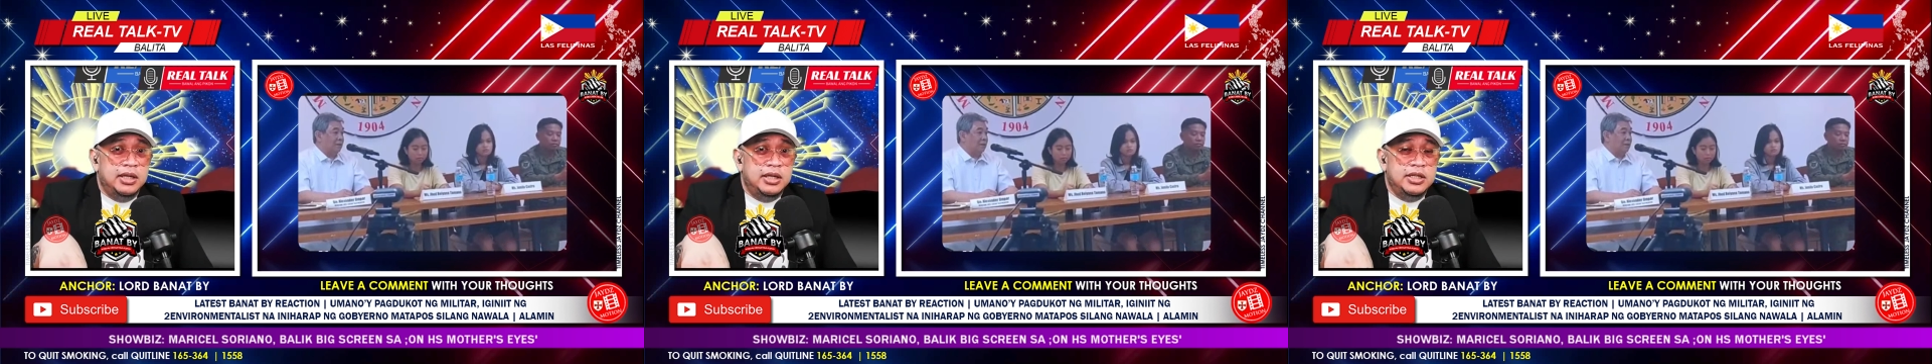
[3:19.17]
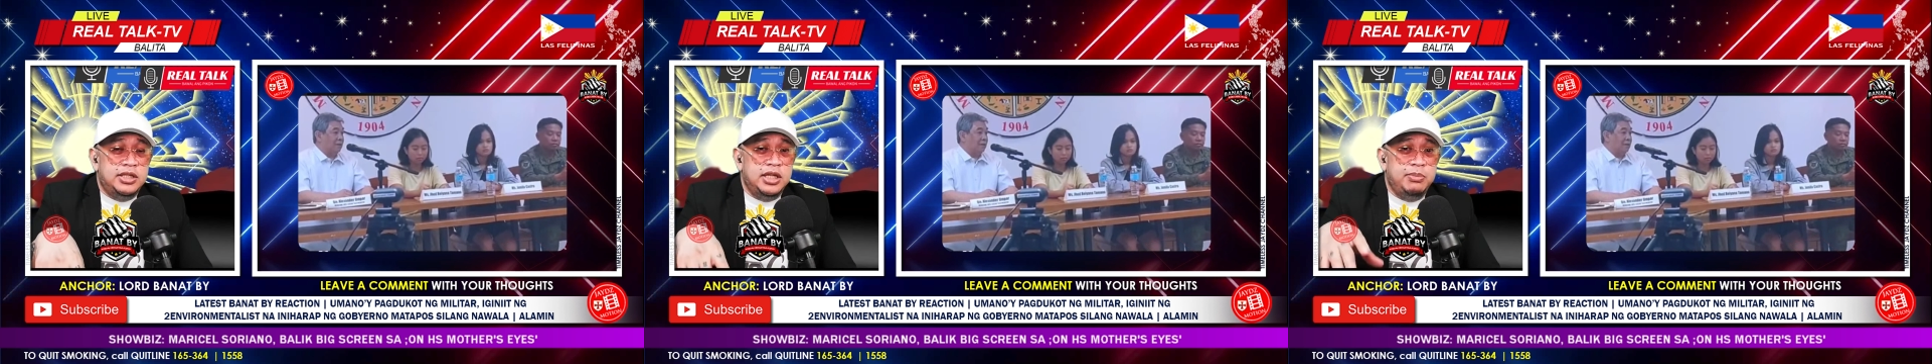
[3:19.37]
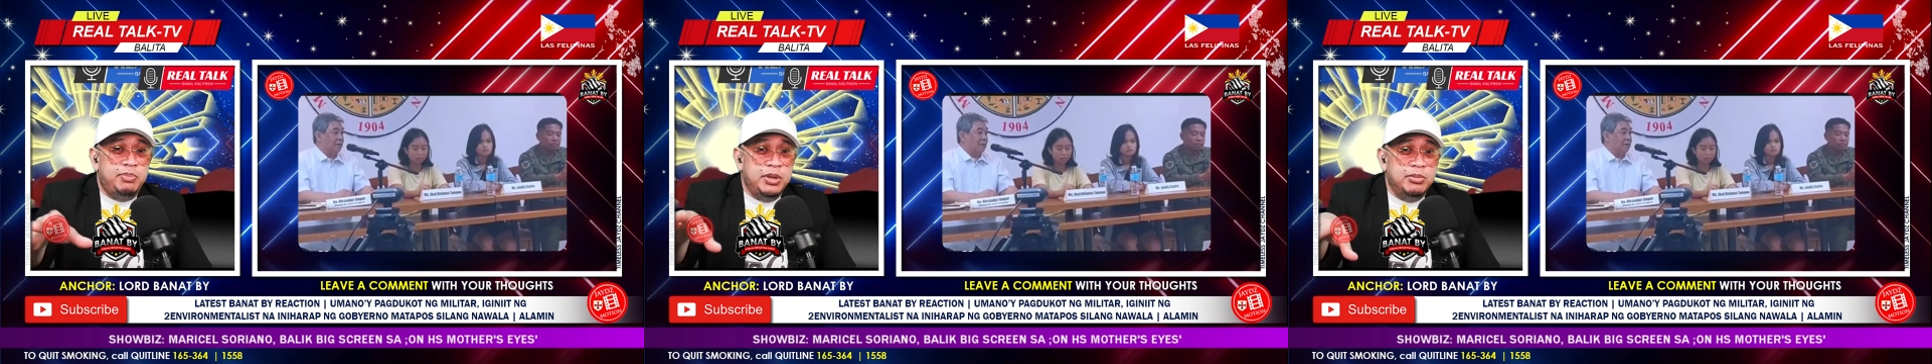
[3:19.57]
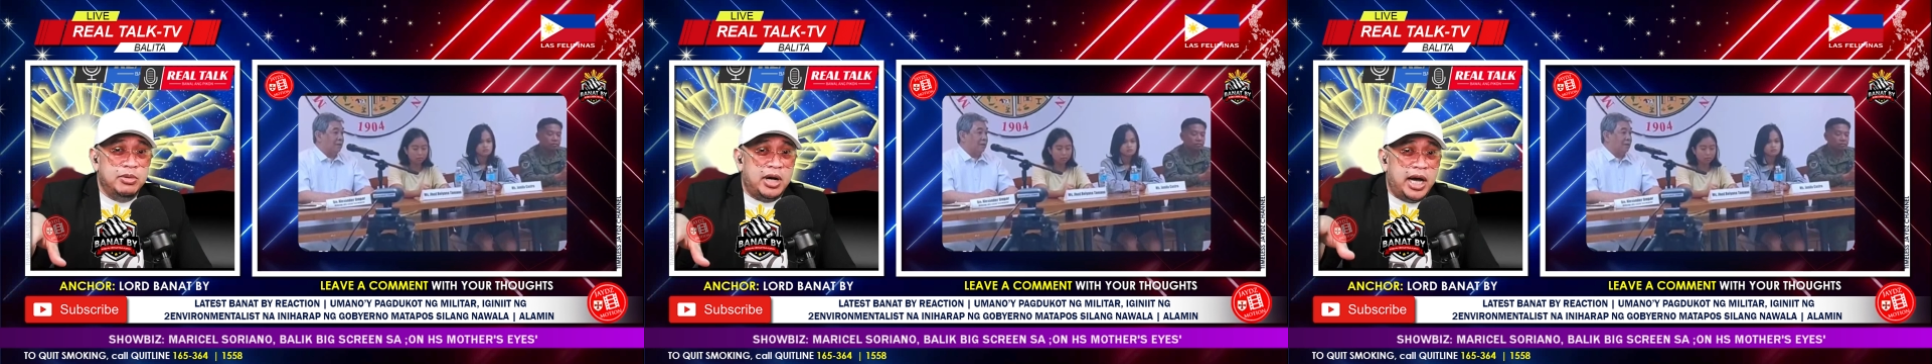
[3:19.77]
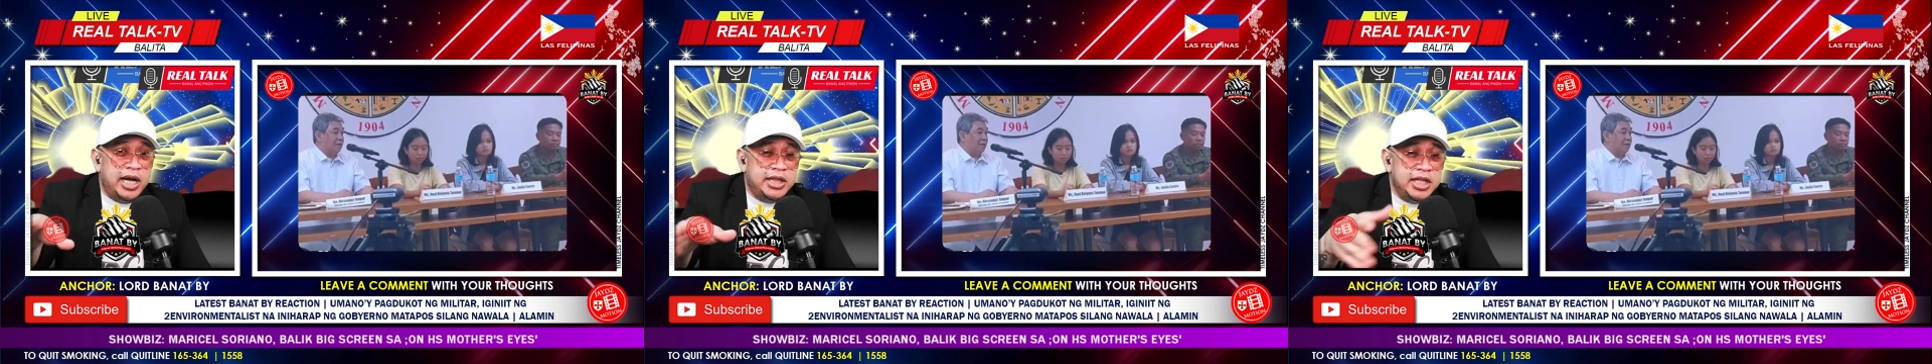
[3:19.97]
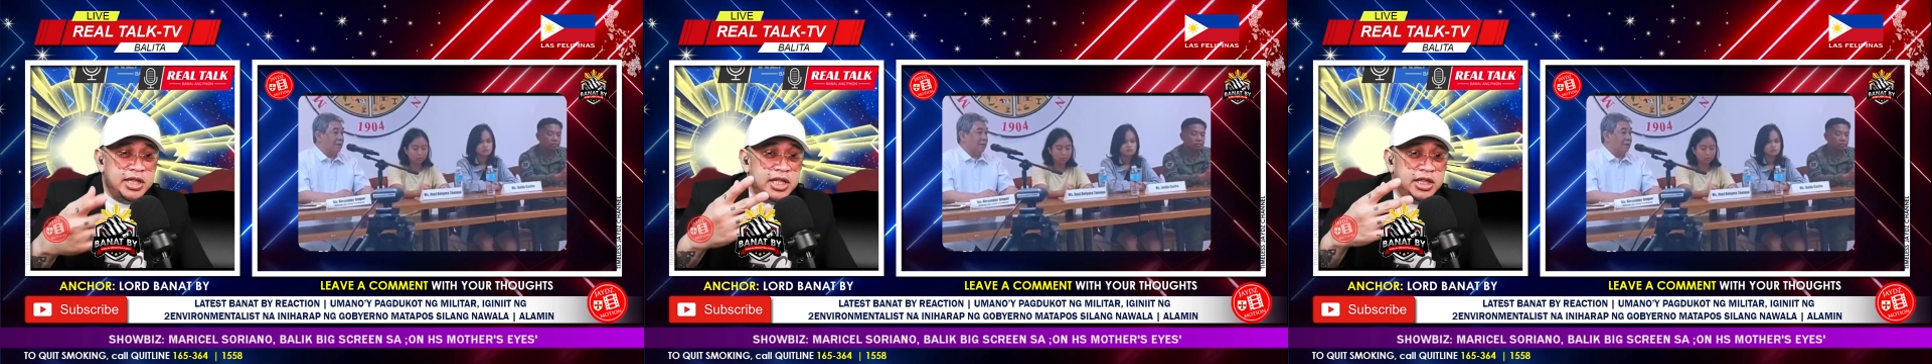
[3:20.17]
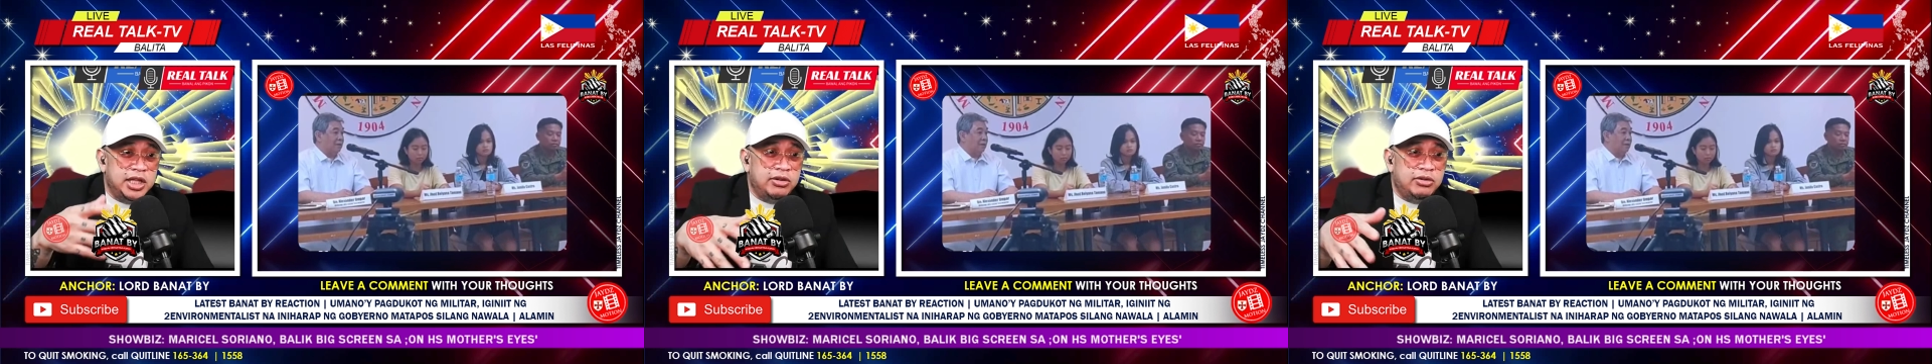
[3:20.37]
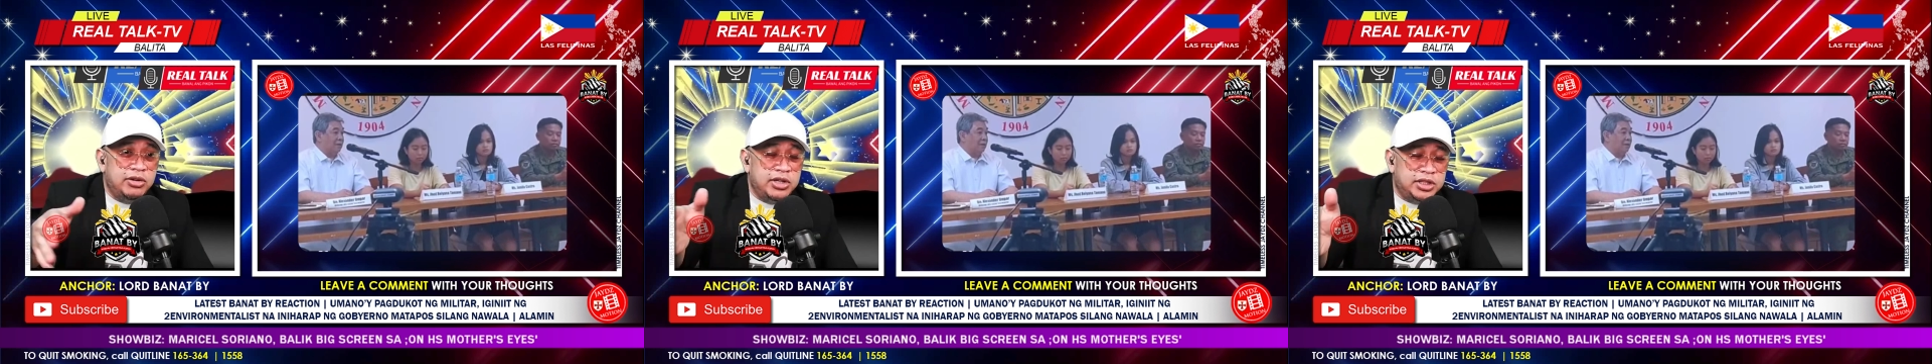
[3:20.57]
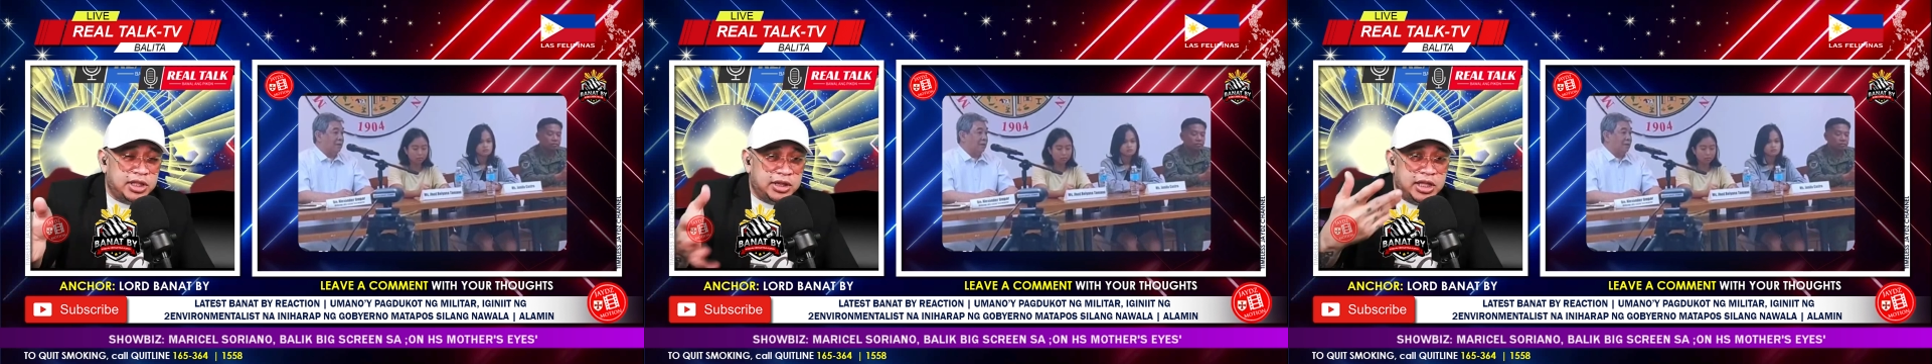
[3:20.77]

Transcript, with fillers: Isipin mo kahit hindi terorista,